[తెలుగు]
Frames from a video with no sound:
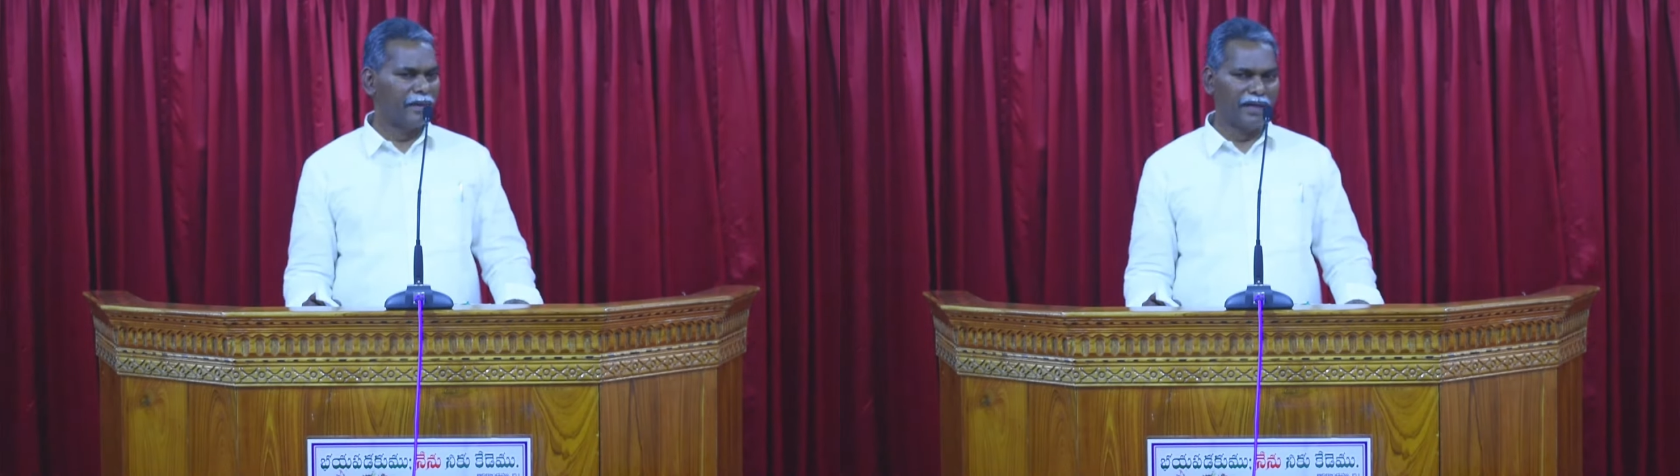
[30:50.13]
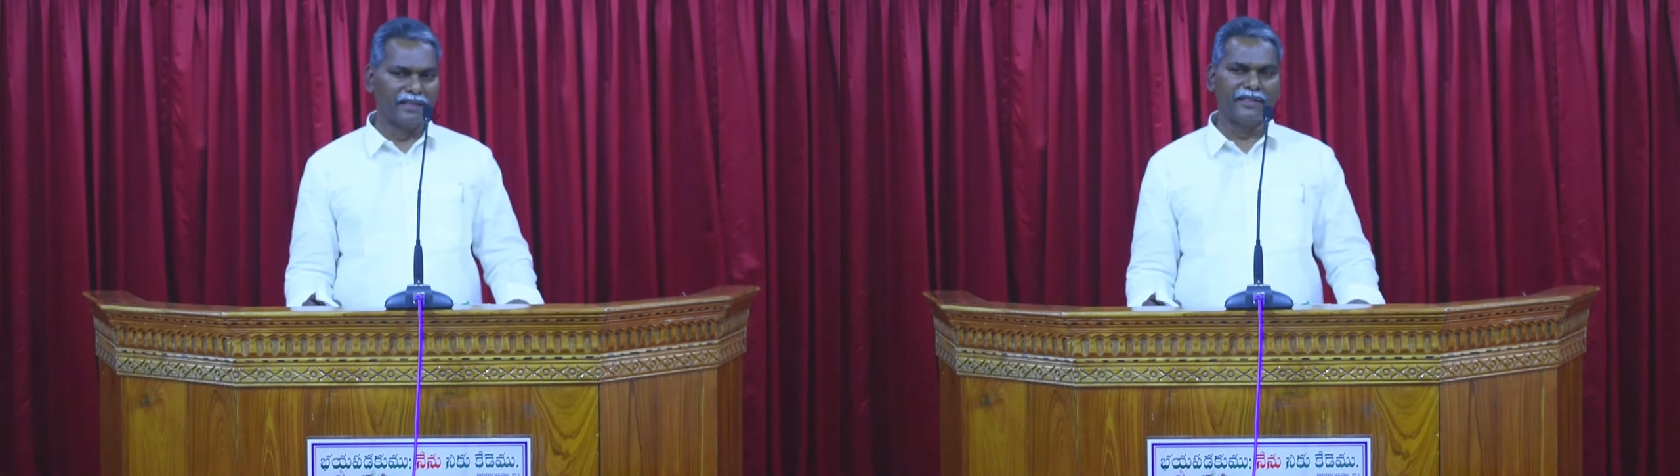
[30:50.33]

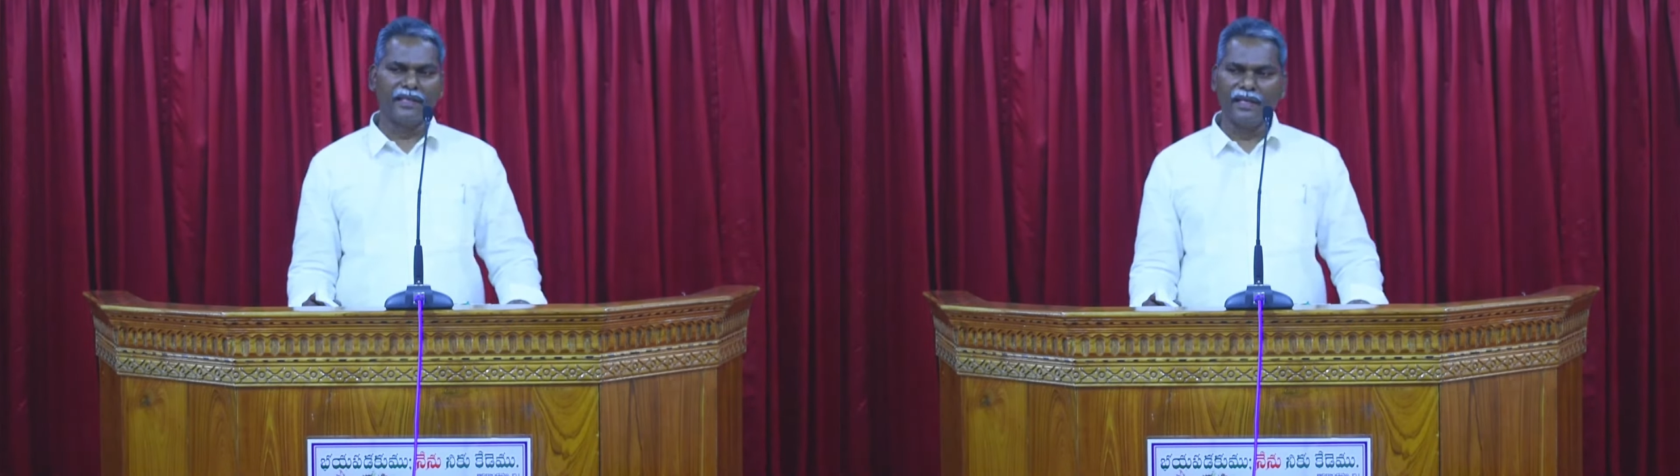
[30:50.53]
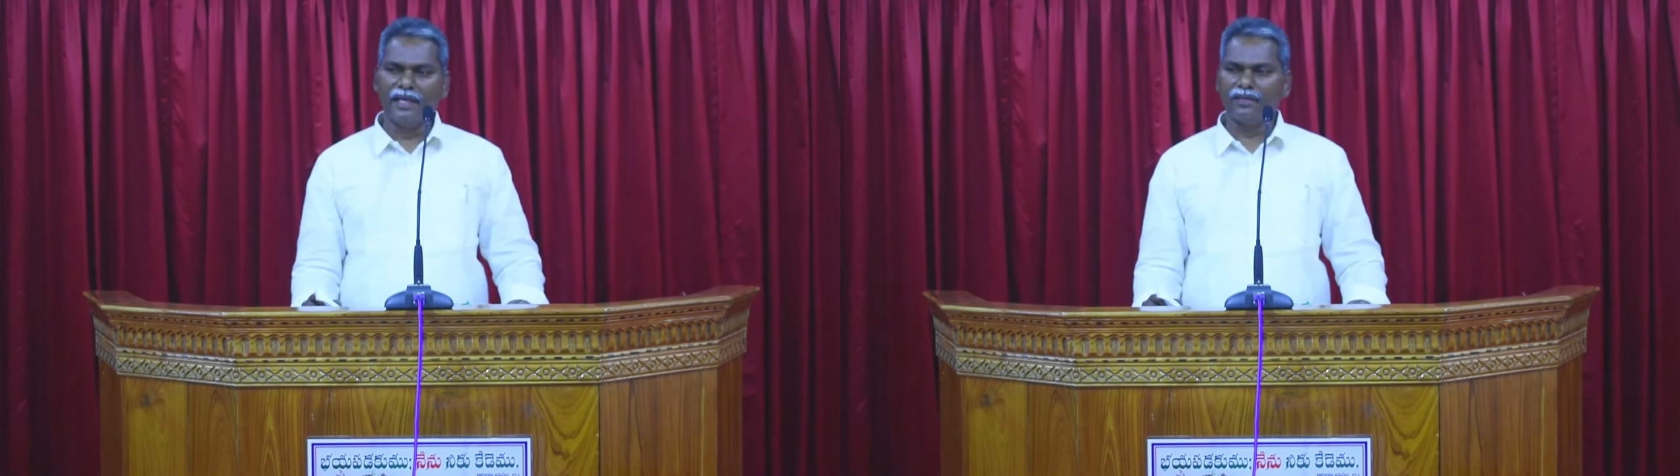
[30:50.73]

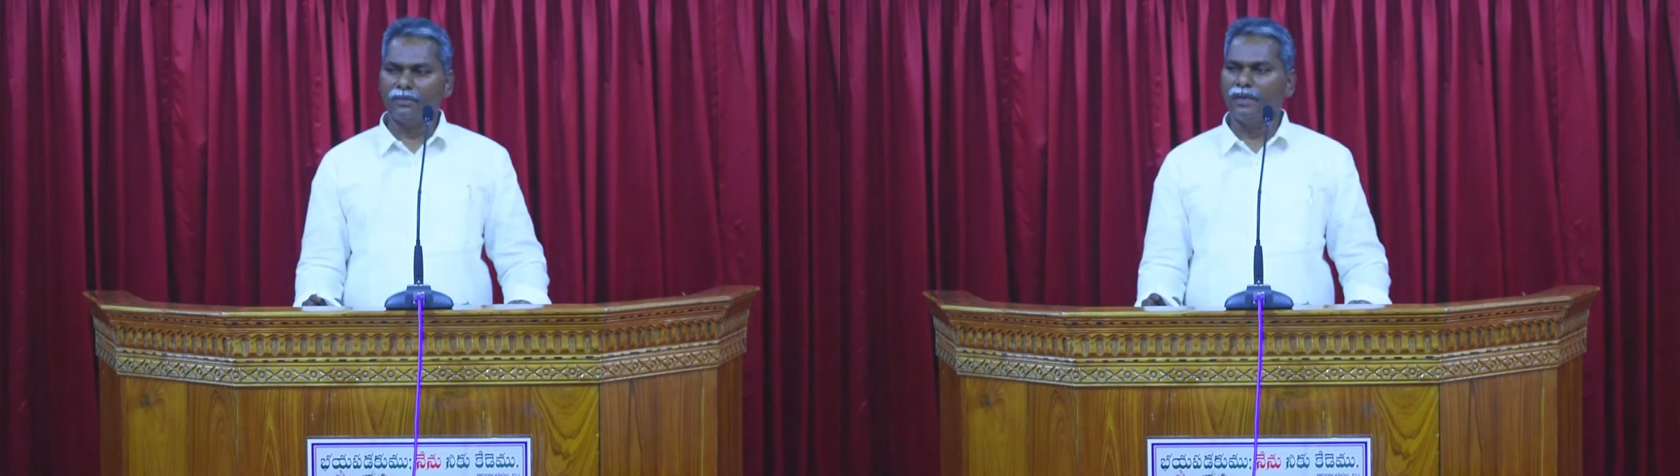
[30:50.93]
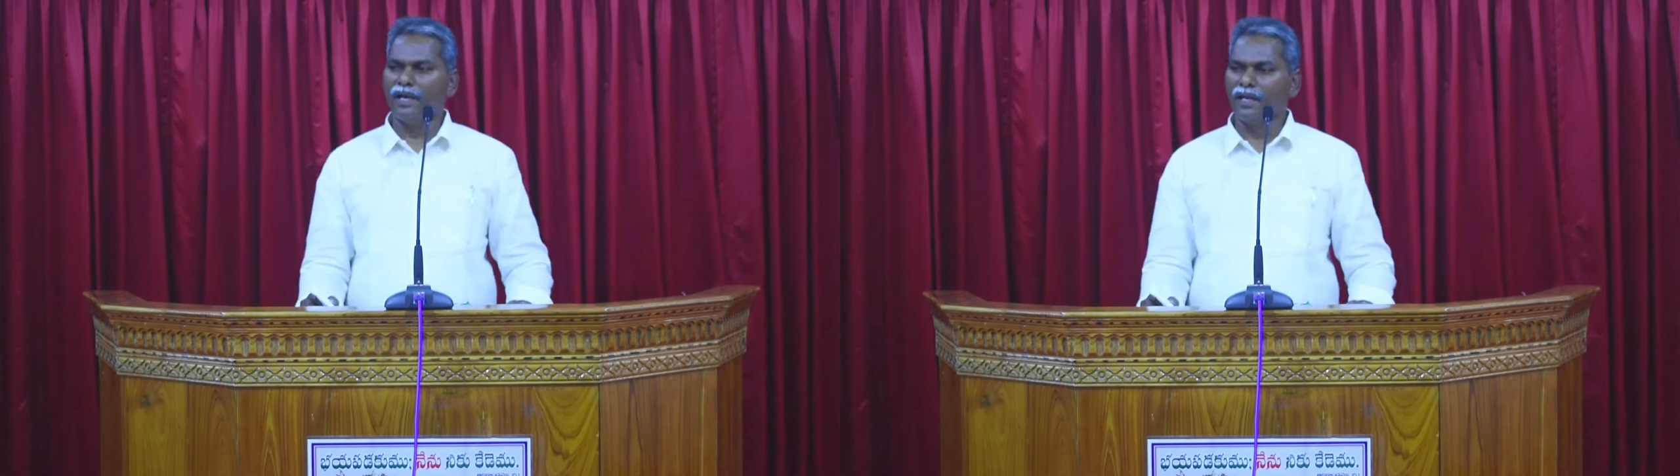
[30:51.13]
మనలందరినీ ఆయన
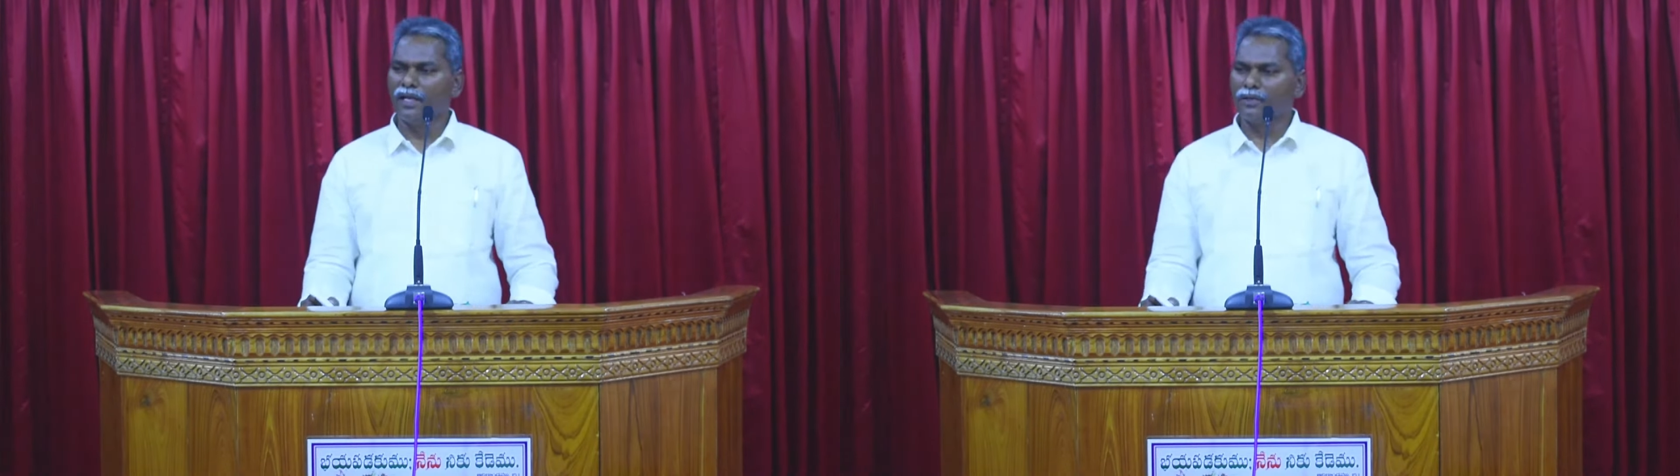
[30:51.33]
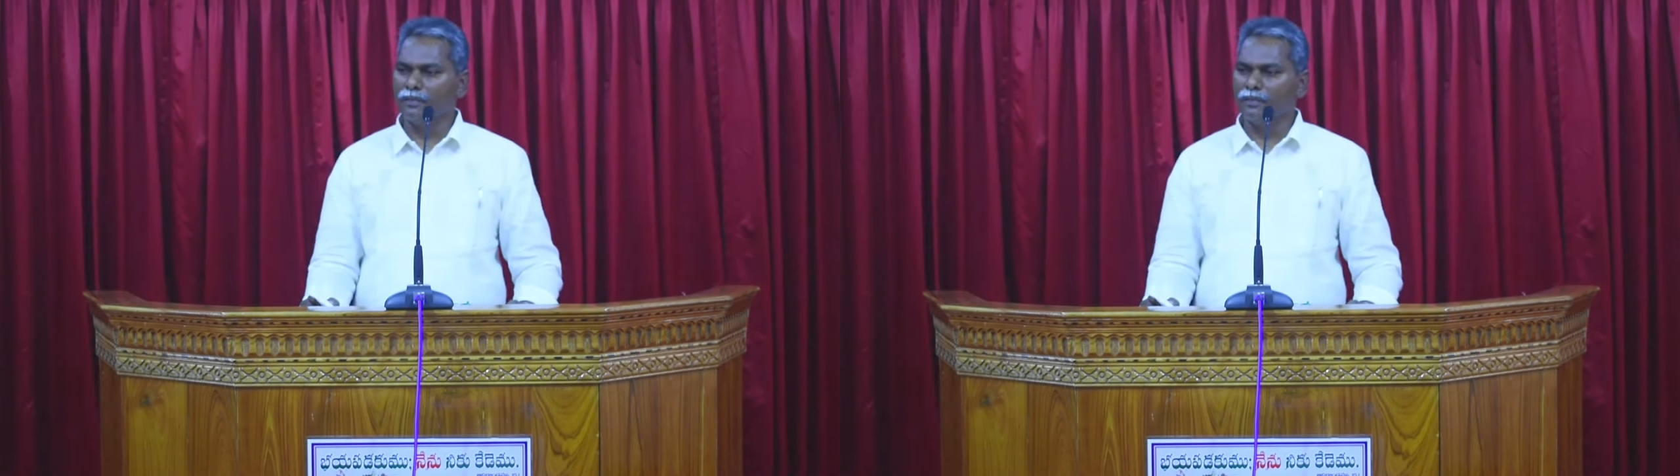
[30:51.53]
కుమారులుగా